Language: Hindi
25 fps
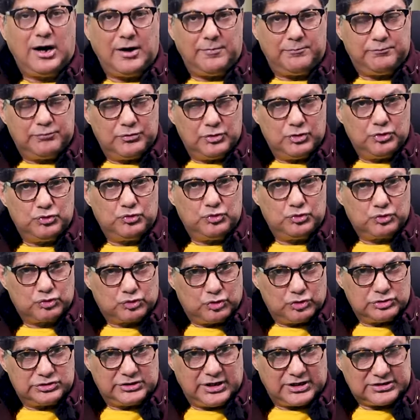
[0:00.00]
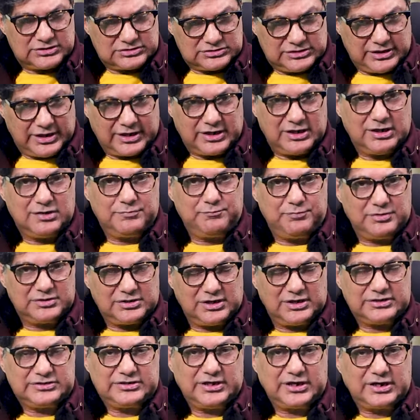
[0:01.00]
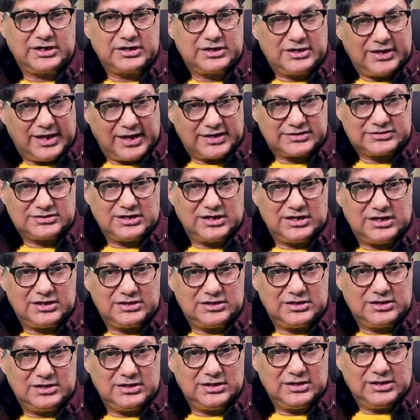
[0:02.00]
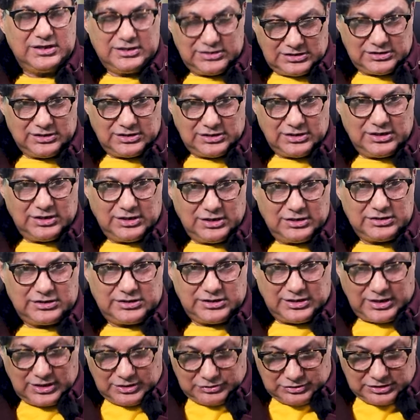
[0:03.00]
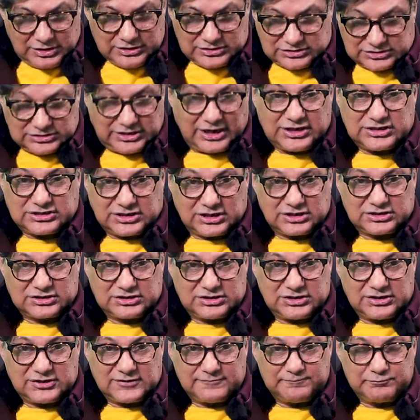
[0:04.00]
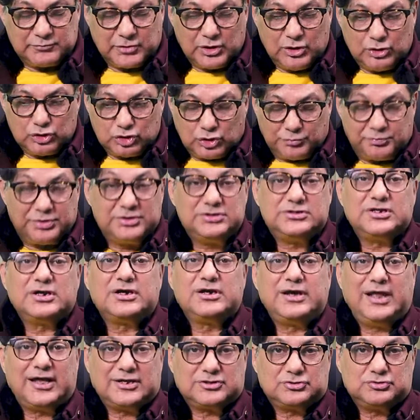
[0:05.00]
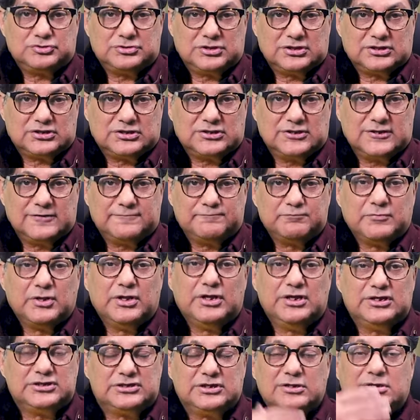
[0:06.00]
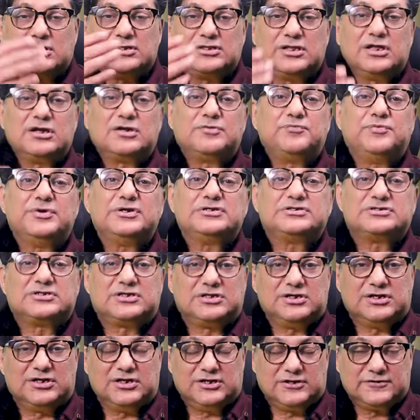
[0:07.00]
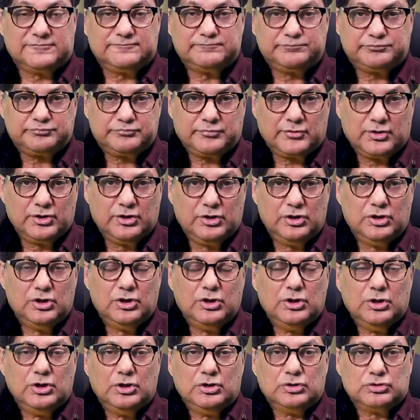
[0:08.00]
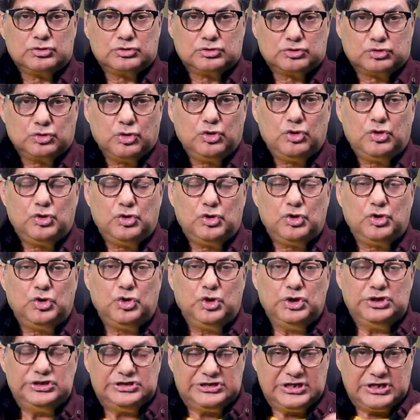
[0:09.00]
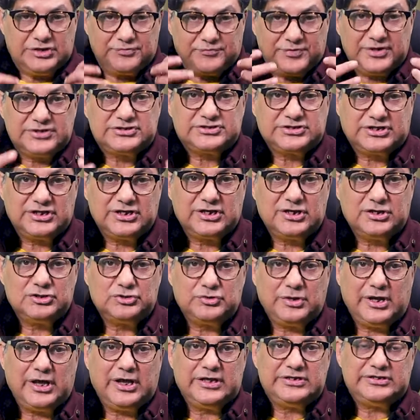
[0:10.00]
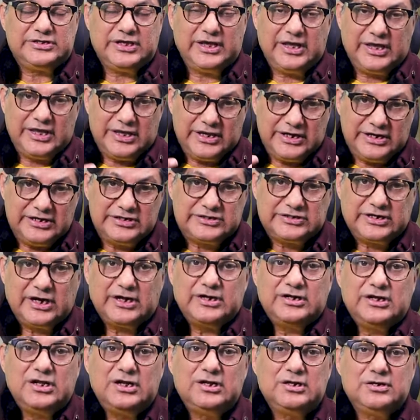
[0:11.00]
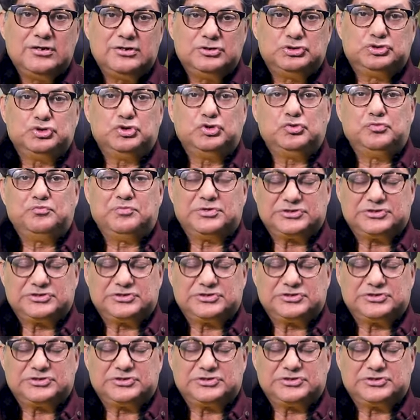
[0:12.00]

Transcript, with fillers: आप उनको 10 सेकंड 15 सेकंड रिलैक्स रहने दें ठीक है ये स्ट्रेच करती है तो फिर ये रिलैक्स हो जाती है इसे कहते हैं रिवर्स कीगल तो ये रिवर्स कीगल जो है ये इंटरनल जो